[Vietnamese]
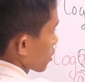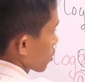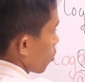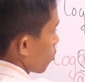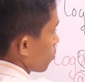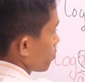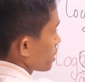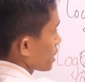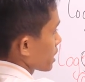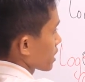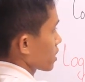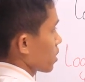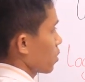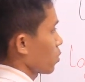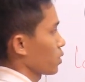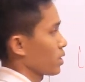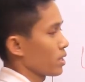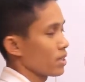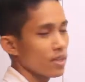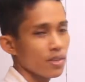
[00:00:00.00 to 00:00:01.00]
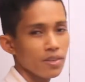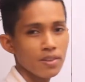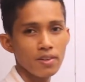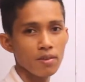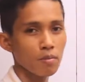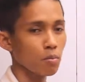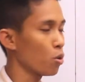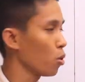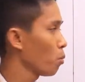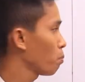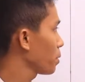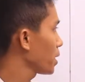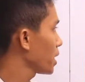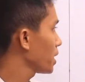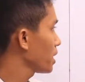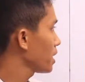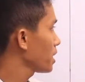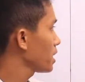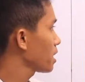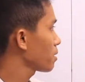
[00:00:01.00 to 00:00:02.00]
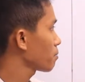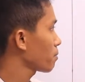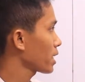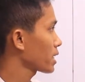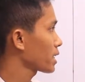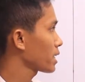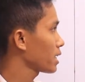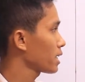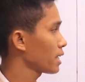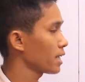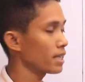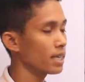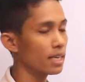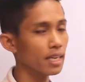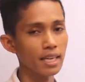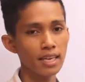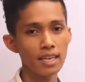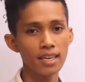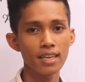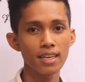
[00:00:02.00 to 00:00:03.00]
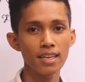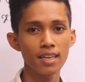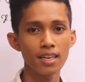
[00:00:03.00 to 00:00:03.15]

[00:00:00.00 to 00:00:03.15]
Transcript: thông dương sồn phố phí này dương bạch cân ấy thế đây